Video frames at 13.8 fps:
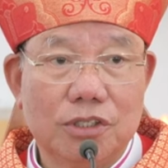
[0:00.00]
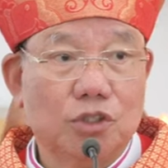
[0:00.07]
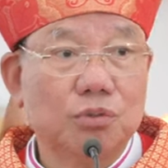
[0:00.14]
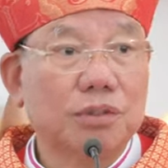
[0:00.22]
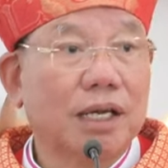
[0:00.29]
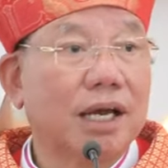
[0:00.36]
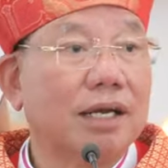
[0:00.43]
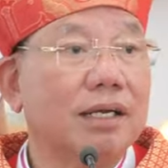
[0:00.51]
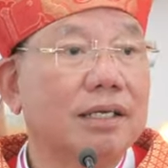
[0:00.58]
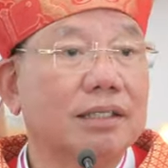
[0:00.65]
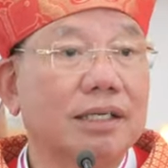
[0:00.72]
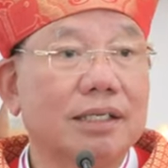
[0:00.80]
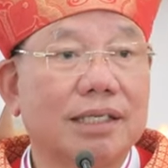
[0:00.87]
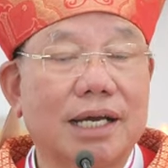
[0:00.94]
Chúng ta ở
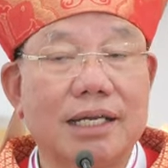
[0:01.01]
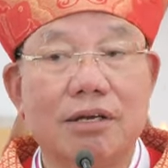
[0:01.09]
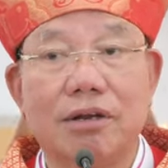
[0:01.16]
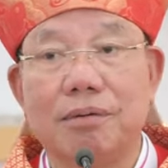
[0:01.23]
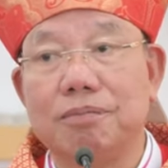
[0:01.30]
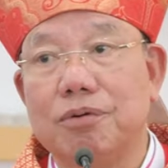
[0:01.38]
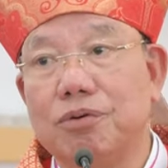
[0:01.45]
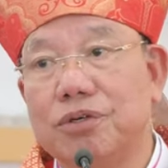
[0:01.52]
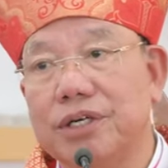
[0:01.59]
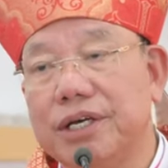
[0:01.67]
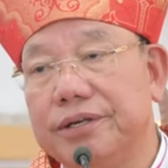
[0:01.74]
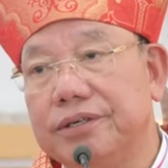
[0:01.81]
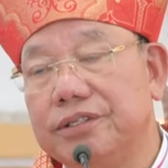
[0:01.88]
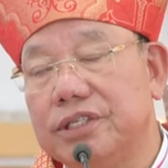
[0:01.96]
đây tất cả đều là môn
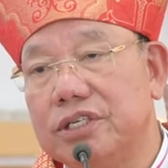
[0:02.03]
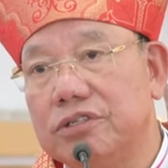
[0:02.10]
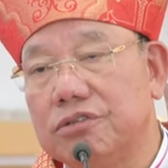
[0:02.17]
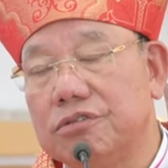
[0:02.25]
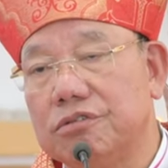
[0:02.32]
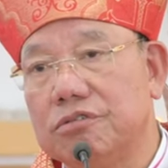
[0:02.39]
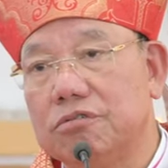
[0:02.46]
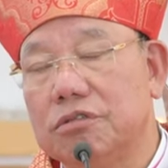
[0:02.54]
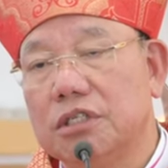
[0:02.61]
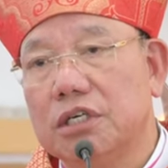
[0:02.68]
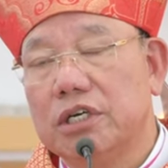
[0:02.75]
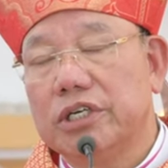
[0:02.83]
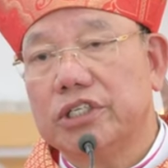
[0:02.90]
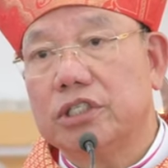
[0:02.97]
đệ Đức Giêsu,
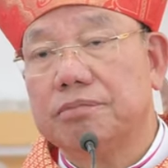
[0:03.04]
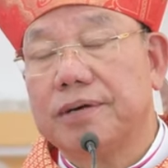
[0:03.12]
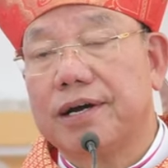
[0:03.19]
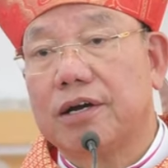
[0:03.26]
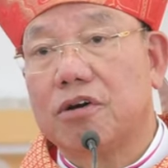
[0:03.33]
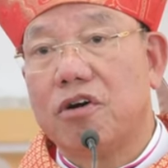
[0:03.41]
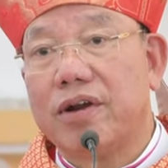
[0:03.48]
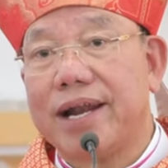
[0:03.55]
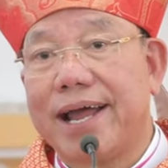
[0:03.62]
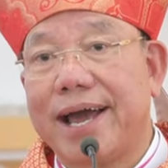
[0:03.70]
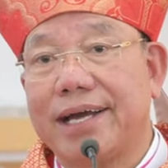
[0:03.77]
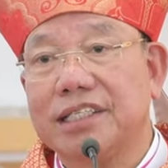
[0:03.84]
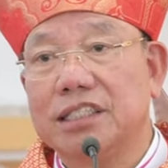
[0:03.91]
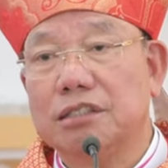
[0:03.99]
nhưng mà có
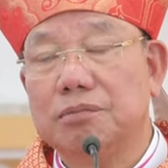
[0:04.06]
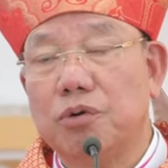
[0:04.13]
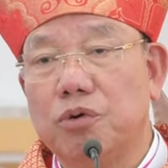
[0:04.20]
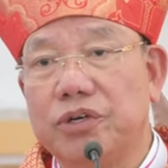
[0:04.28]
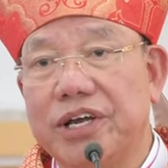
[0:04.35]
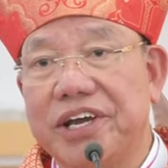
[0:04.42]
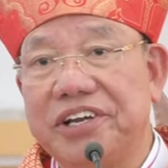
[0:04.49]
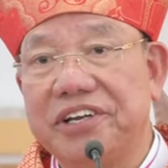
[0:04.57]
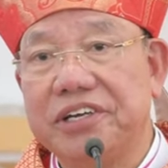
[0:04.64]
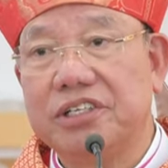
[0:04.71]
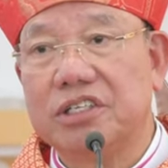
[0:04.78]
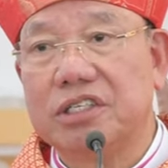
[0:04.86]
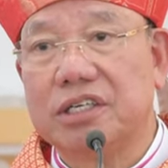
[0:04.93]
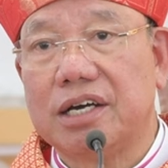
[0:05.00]
là những môn đệ
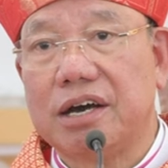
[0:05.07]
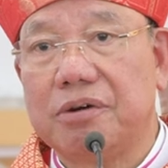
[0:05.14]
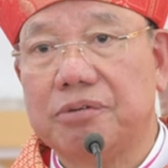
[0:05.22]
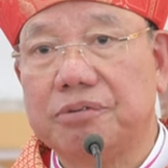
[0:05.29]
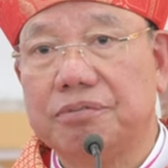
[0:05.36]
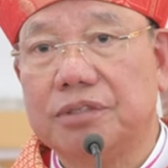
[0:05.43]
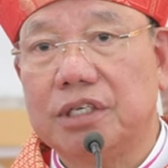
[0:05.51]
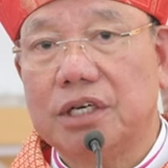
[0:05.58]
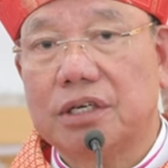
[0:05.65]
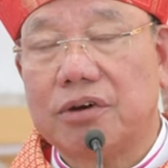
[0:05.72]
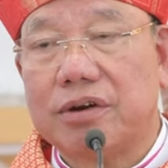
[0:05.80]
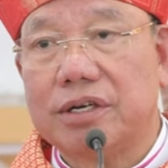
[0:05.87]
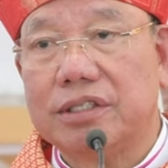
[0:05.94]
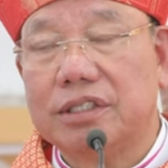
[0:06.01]
đích thực không,
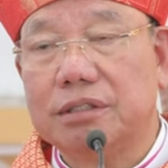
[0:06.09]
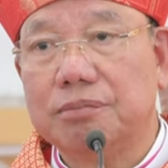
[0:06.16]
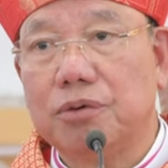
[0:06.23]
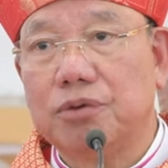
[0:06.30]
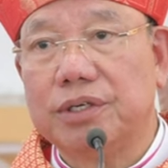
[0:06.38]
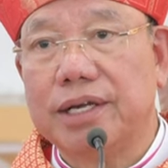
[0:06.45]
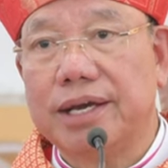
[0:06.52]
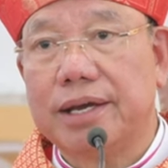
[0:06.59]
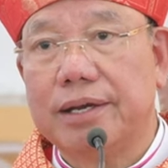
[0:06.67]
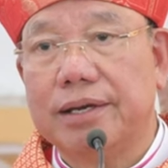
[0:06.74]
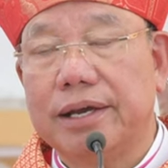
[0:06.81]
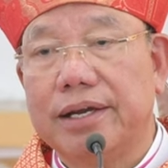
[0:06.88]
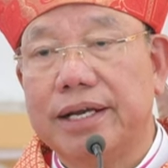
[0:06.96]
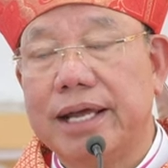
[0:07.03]
có là những môn
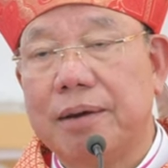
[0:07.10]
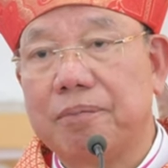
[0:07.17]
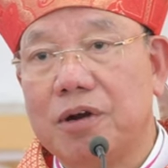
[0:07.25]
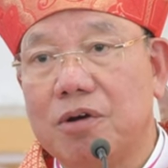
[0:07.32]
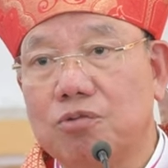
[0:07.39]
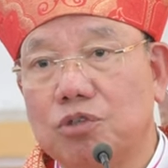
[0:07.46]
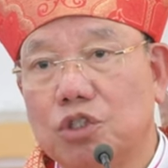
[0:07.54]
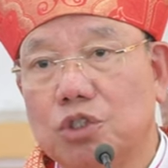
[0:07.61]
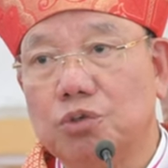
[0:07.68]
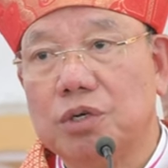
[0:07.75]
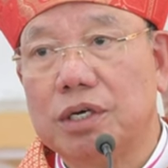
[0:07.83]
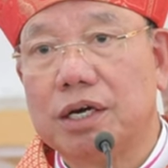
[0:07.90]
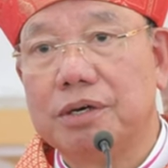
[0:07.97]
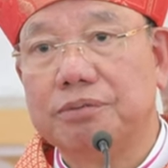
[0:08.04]
đệ đẹp lòng
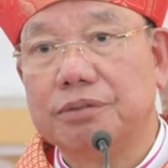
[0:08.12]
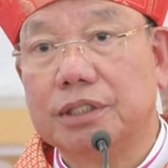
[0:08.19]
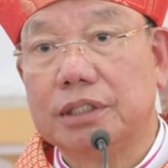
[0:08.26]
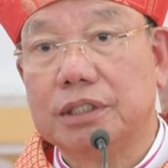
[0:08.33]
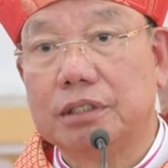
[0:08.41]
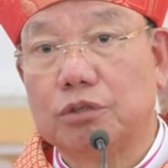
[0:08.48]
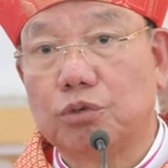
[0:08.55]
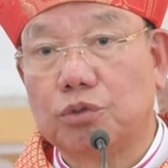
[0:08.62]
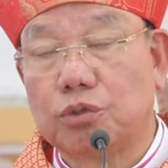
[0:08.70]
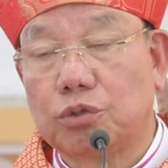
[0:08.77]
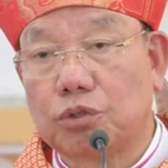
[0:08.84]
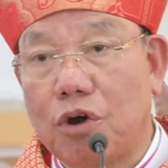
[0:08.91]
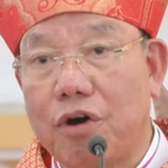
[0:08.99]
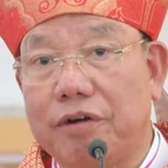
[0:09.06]
Chúa không thì
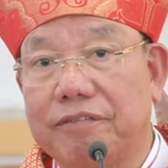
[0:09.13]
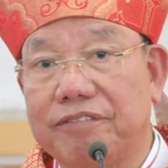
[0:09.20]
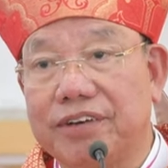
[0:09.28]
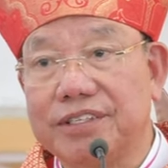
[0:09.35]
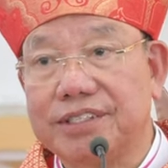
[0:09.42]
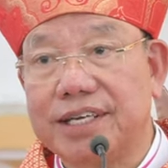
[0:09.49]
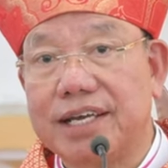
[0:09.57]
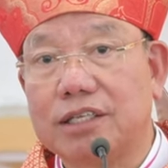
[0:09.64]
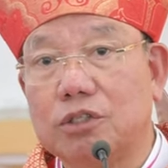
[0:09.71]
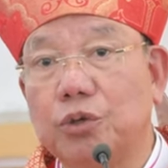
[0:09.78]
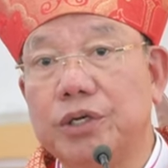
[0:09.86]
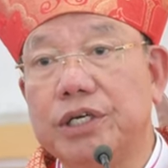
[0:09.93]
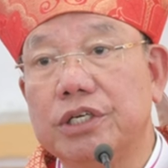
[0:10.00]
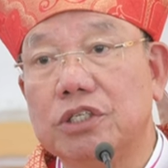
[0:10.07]
còn phải xét
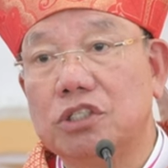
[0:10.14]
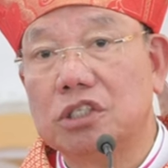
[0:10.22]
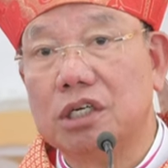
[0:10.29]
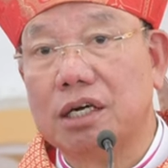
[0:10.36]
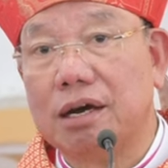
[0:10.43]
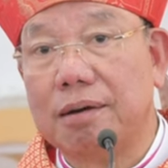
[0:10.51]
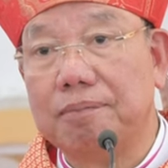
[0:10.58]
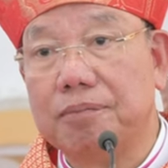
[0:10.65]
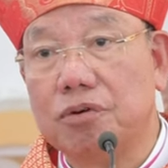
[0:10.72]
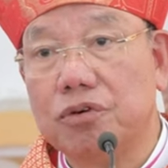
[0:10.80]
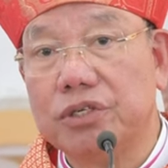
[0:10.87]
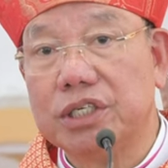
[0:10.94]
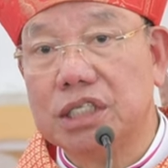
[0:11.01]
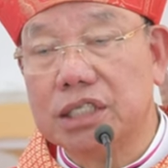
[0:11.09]
tùy trường hợp
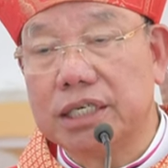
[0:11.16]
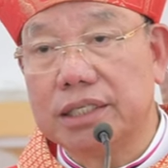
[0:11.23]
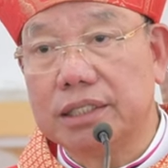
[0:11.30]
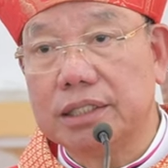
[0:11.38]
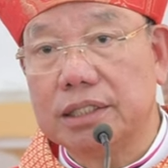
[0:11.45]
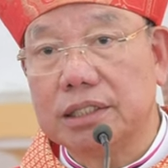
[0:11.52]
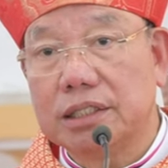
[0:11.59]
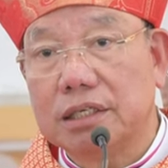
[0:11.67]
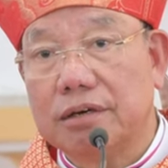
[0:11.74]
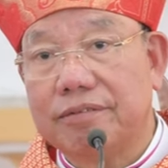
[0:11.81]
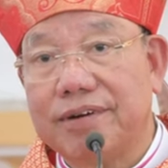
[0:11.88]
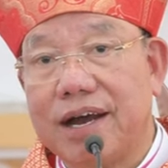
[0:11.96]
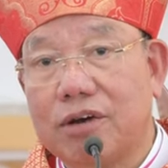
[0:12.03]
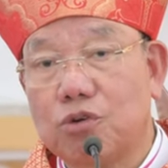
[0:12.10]
mỗi người
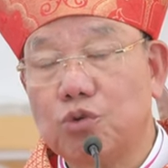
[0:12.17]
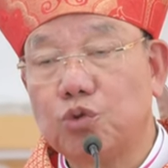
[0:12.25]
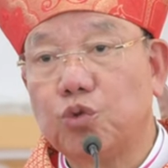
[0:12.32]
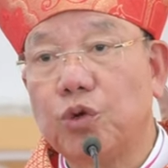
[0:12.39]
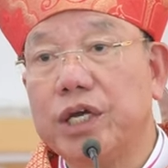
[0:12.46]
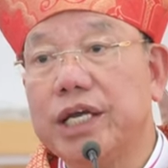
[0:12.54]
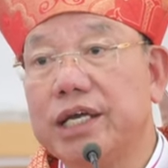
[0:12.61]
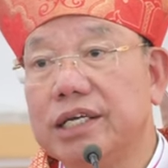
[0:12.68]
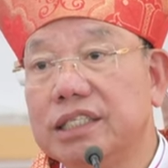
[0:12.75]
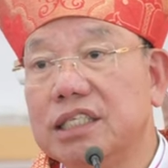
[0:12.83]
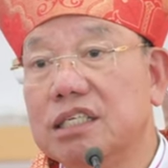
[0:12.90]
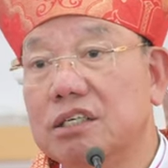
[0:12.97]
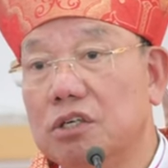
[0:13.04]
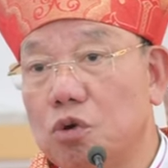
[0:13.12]
và cũng tùy
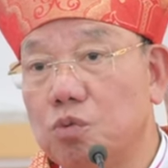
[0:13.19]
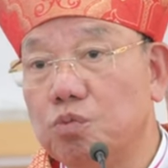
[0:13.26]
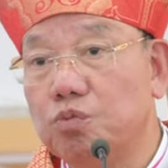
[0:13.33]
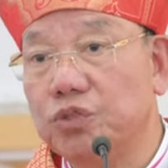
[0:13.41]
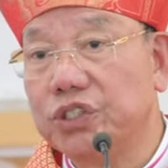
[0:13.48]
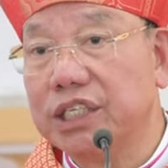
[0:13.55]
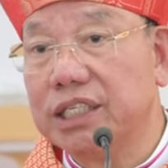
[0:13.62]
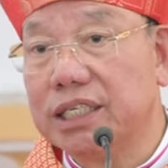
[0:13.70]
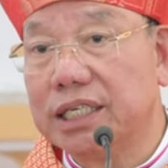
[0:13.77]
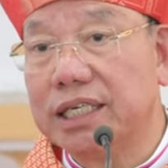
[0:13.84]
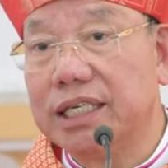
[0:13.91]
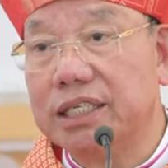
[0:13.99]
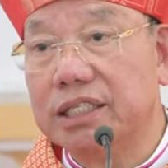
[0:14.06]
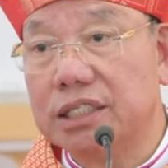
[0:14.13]
những lúc, những
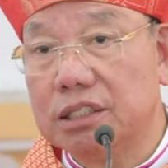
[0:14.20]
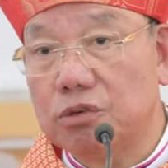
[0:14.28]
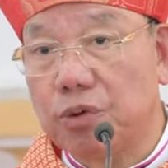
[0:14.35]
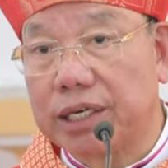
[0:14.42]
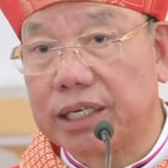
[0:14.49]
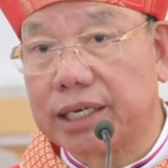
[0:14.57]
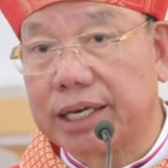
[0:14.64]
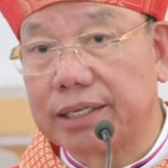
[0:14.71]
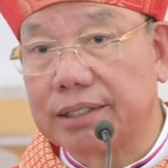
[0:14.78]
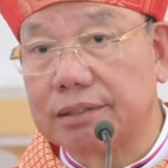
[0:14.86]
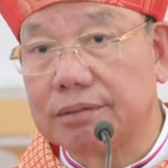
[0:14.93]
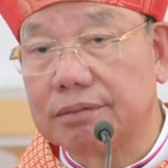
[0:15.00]
khi, những hoàn cảnh